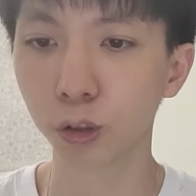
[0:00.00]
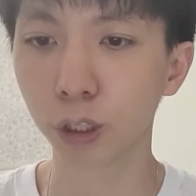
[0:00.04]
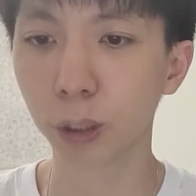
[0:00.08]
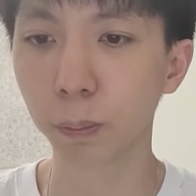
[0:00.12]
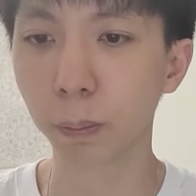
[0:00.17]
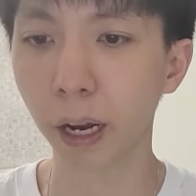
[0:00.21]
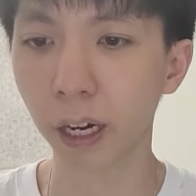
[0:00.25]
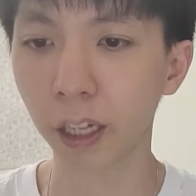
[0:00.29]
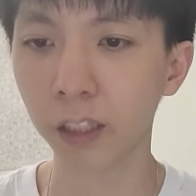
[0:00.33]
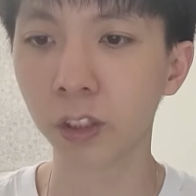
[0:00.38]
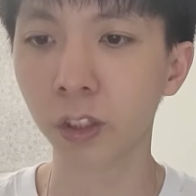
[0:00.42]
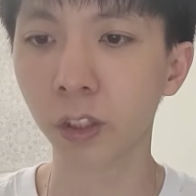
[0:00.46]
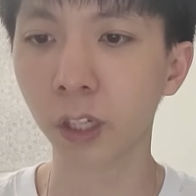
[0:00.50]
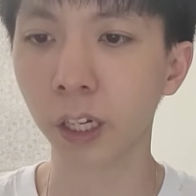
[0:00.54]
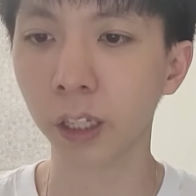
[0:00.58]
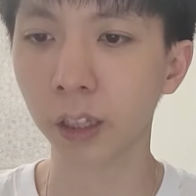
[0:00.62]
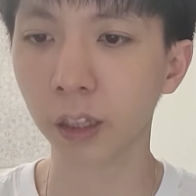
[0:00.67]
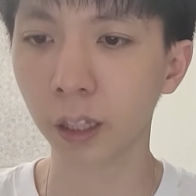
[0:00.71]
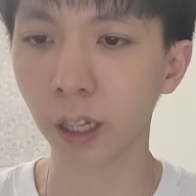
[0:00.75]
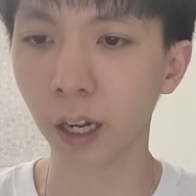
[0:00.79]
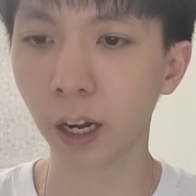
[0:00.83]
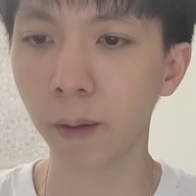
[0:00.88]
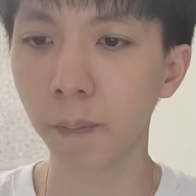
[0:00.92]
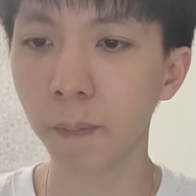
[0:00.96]
두지 말았어야
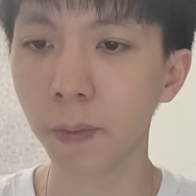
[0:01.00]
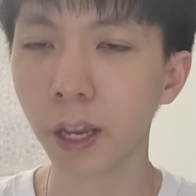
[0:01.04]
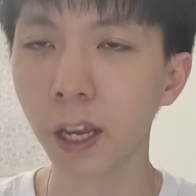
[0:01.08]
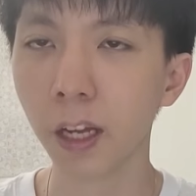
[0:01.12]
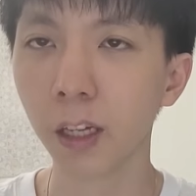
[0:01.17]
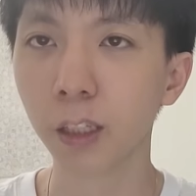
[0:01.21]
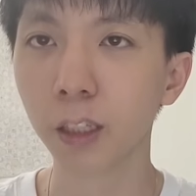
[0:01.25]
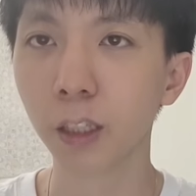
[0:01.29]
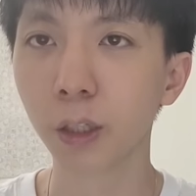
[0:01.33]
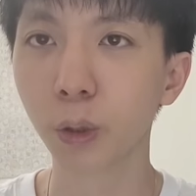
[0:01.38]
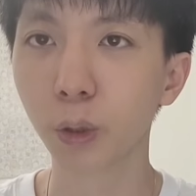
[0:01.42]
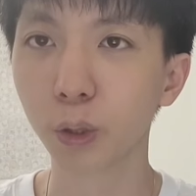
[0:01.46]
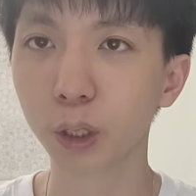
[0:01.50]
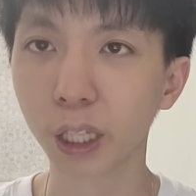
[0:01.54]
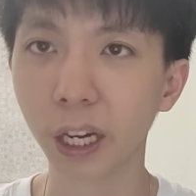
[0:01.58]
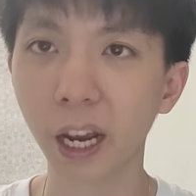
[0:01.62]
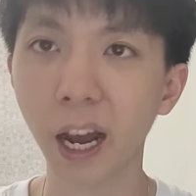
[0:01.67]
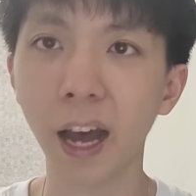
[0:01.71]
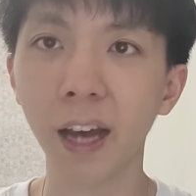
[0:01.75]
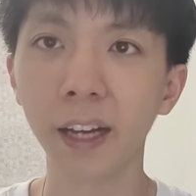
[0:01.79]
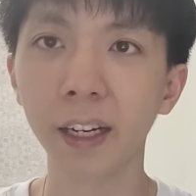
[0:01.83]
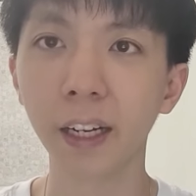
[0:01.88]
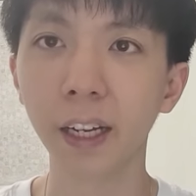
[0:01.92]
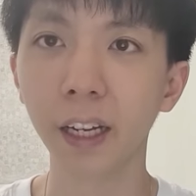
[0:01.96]
했다. 그리고 제
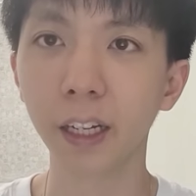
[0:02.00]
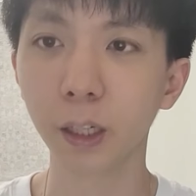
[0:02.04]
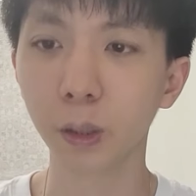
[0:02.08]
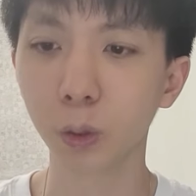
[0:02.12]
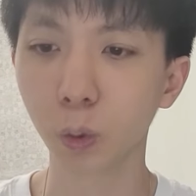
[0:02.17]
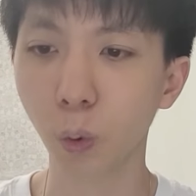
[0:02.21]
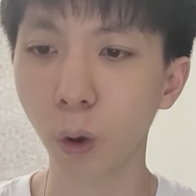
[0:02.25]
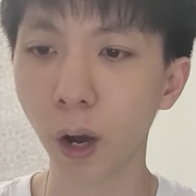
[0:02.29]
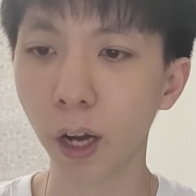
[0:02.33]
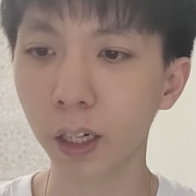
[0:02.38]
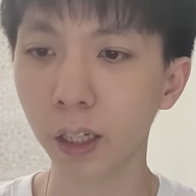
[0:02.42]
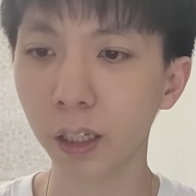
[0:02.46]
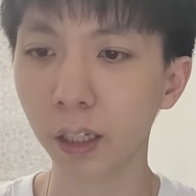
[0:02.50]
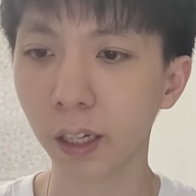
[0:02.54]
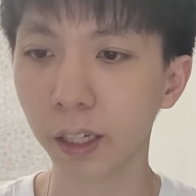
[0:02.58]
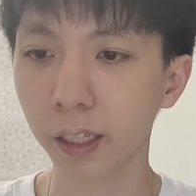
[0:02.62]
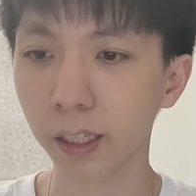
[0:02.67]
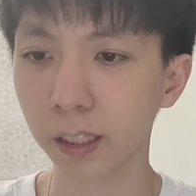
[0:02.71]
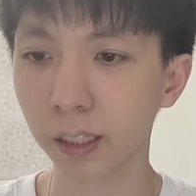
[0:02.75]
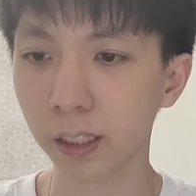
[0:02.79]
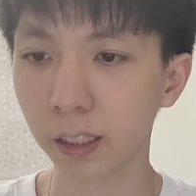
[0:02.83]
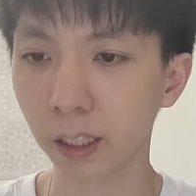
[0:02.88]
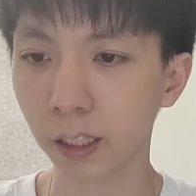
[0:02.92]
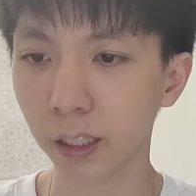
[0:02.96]
아내에게도 화를
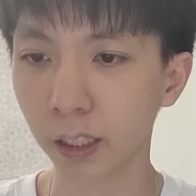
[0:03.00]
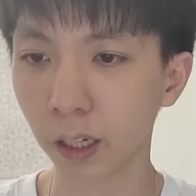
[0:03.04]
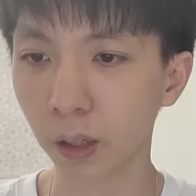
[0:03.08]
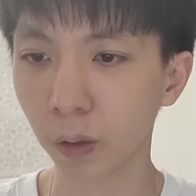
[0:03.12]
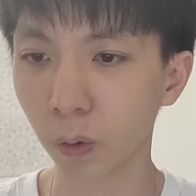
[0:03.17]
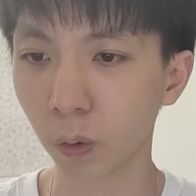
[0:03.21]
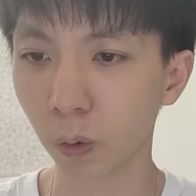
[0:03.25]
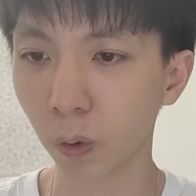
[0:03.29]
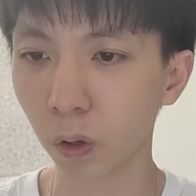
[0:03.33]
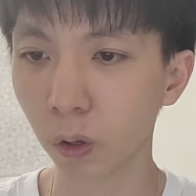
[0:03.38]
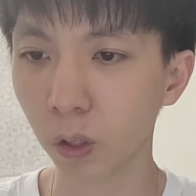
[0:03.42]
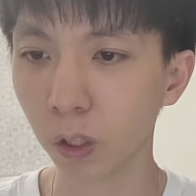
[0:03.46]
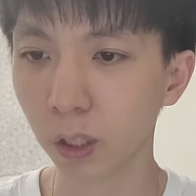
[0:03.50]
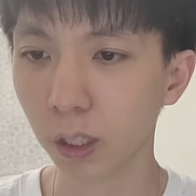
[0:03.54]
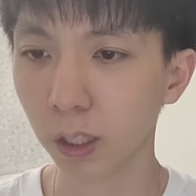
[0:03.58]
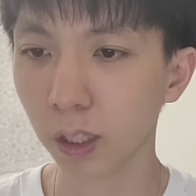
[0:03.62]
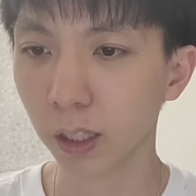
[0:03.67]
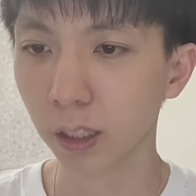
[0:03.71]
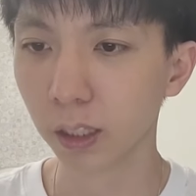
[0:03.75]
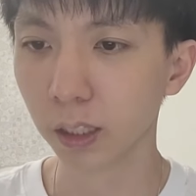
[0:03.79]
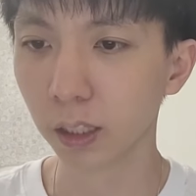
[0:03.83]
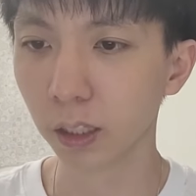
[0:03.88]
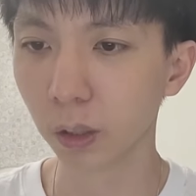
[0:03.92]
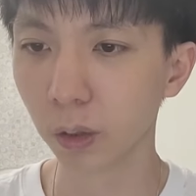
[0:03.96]
내기 시작했고
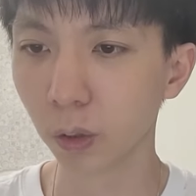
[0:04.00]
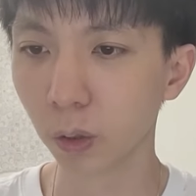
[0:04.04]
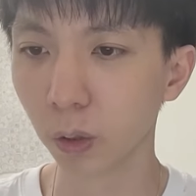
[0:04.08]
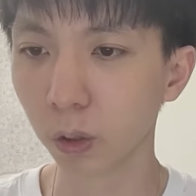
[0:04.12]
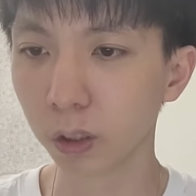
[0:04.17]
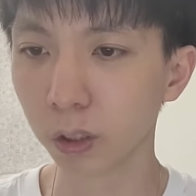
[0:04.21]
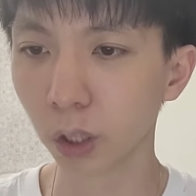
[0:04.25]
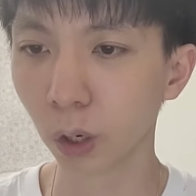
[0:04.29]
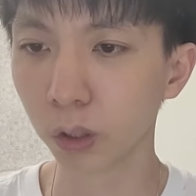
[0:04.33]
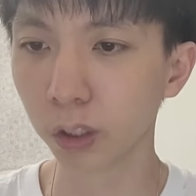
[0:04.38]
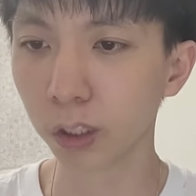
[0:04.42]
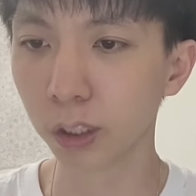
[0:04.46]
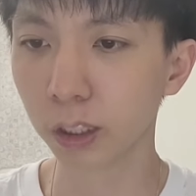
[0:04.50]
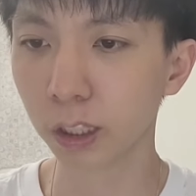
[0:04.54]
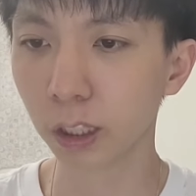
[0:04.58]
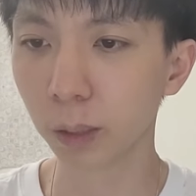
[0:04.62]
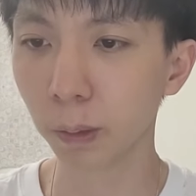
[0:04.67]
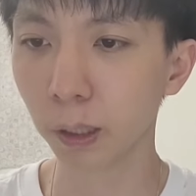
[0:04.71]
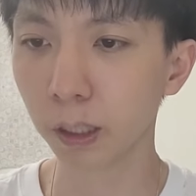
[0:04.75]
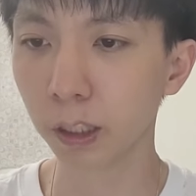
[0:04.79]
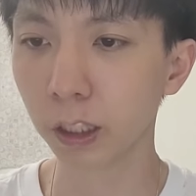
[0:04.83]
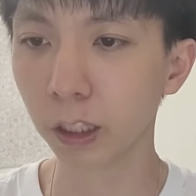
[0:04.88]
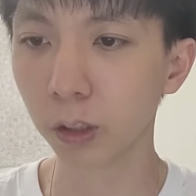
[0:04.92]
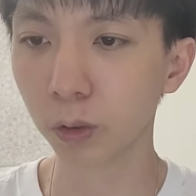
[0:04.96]
그리고 저는
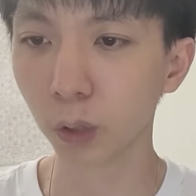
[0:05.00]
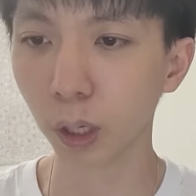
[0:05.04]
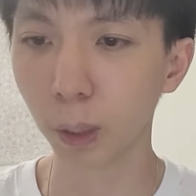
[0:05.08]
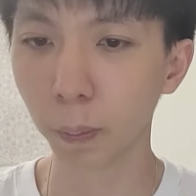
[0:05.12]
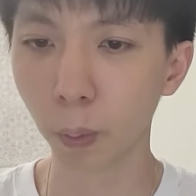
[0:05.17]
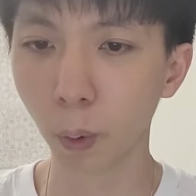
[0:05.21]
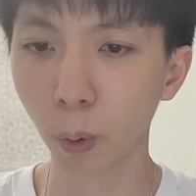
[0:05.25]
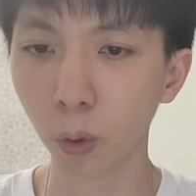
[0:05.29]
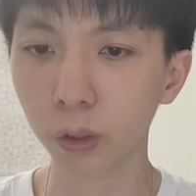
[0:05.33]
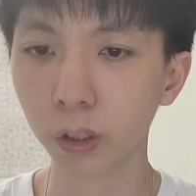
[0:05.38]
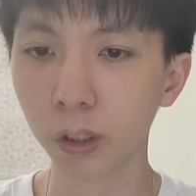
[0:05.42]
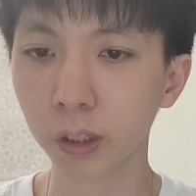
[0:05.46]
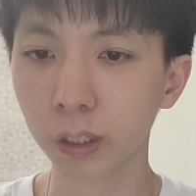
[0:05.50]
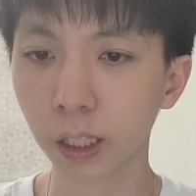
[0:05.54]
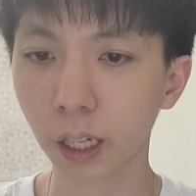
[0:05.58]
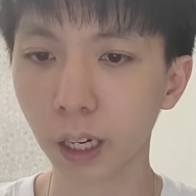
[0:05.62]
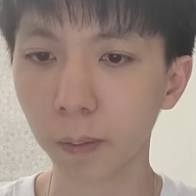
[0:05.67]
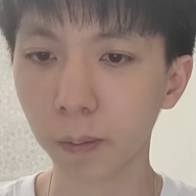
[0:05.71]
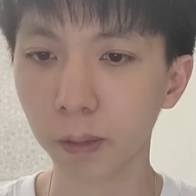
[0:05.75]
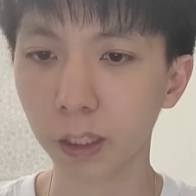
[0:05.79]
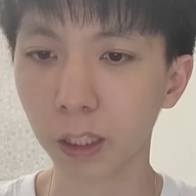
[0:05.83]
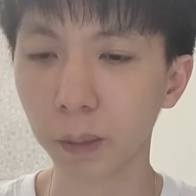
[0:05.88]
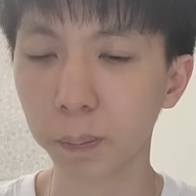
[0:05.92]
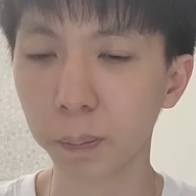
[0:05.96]
집안 식구의 모든
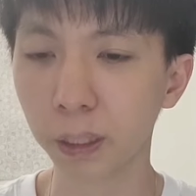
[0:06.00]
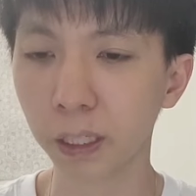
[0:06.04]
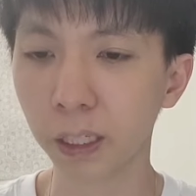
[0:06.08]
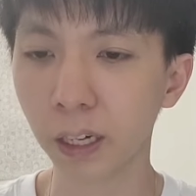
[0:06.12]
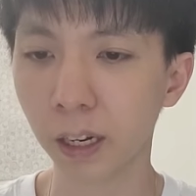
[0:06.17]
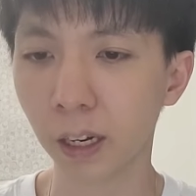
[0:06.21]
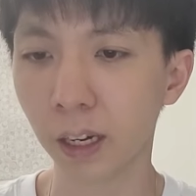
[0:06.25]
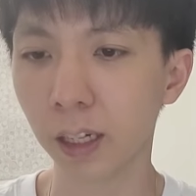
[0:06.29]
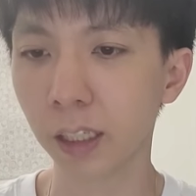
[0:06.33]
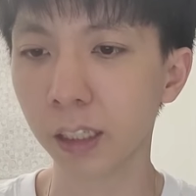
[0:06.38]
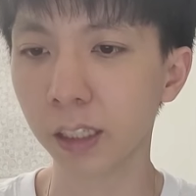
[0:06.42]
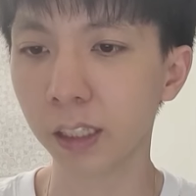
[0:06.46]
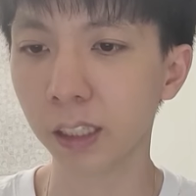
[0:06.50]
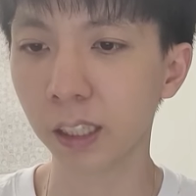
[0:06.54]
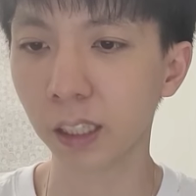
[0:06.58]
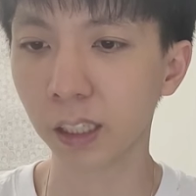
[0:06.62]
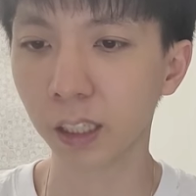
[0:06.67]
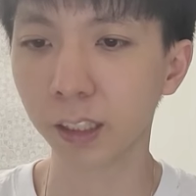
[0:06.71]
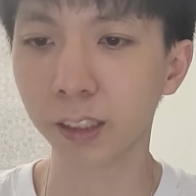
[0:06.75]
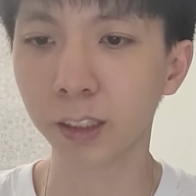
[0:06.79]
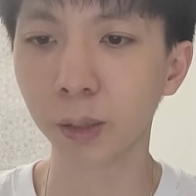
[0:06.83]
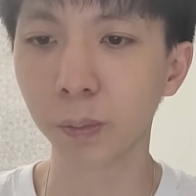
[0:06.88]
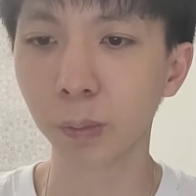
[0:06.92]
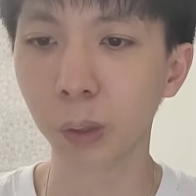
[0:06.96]
사람들을 비난하기
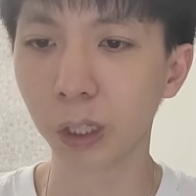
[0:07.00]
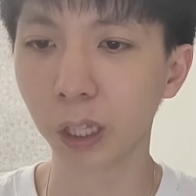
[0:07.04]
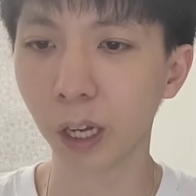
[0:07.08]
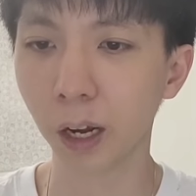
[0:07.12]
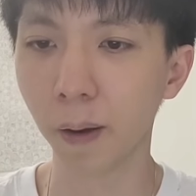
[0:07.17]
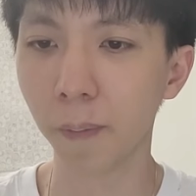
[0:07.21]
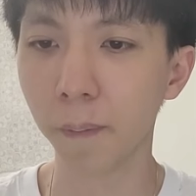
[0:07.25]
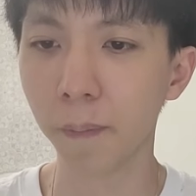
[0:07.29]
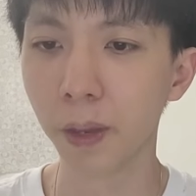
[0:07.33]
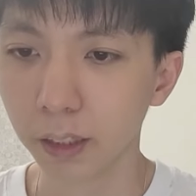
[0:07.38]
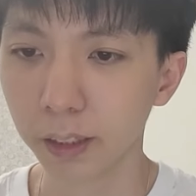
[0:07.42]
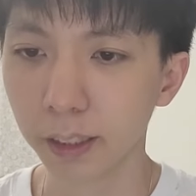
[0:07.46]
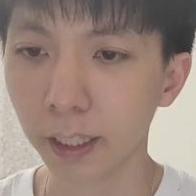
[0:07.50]
시작했습니다.